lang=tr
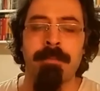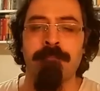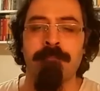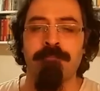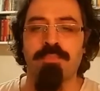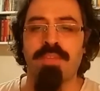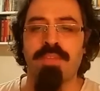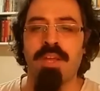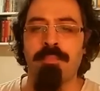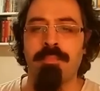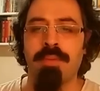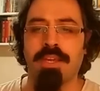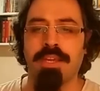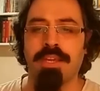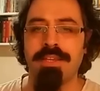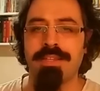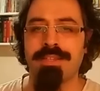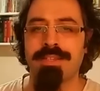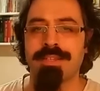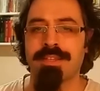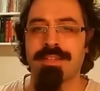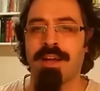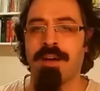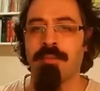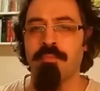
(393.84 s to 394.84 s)
Demek ki
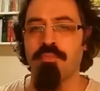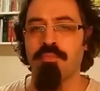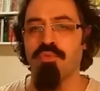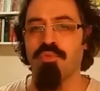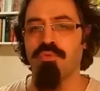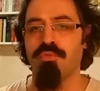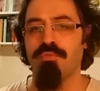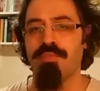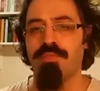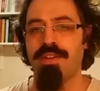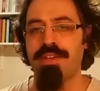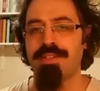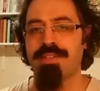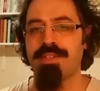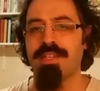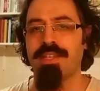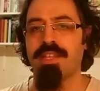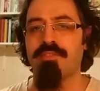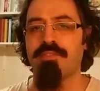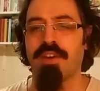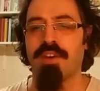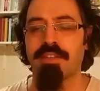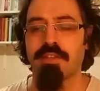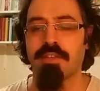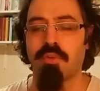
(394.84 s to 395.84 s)
İstanbul ve
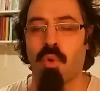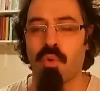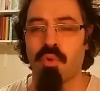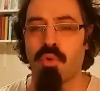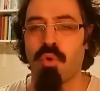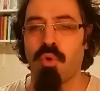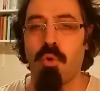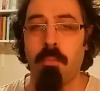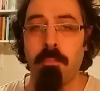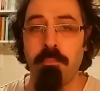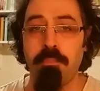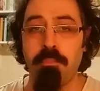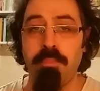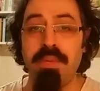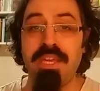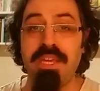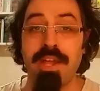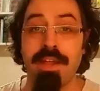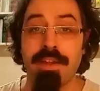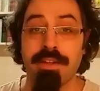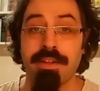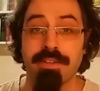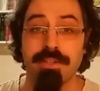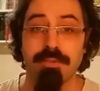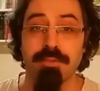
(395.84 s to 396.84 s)
Zitva Torok bir
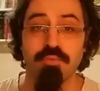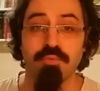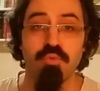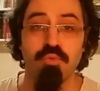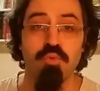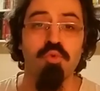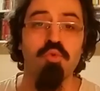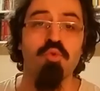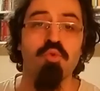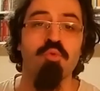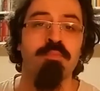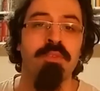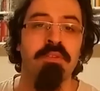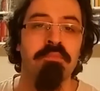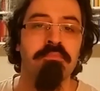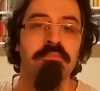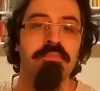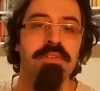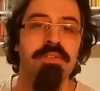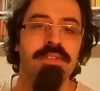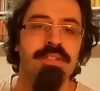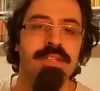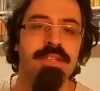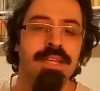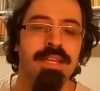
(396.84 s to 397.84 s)
arada
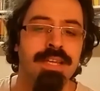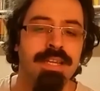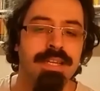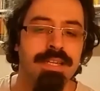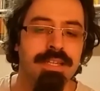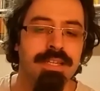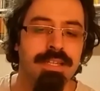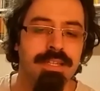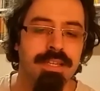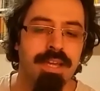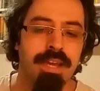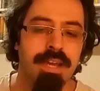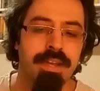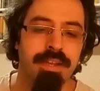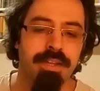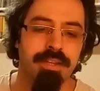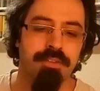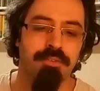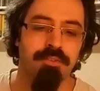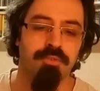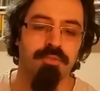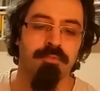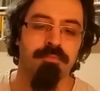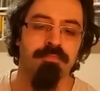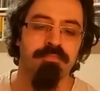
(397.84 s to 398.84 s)
düşünmemiz
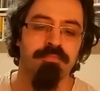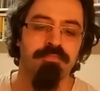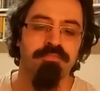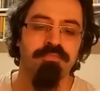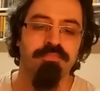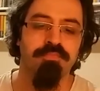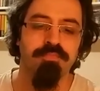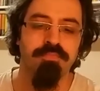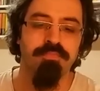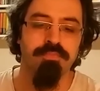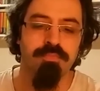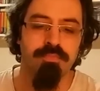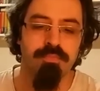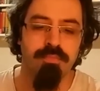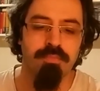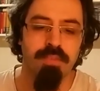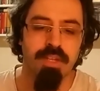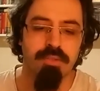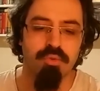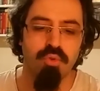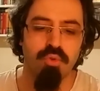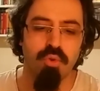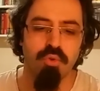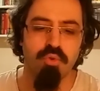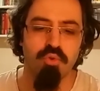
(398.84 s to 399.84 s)
gerekiyor.
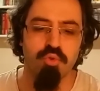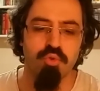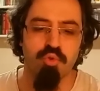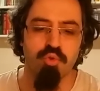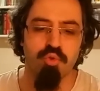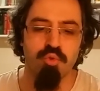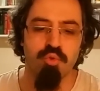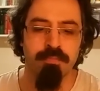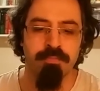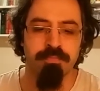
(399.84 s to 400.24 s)
9.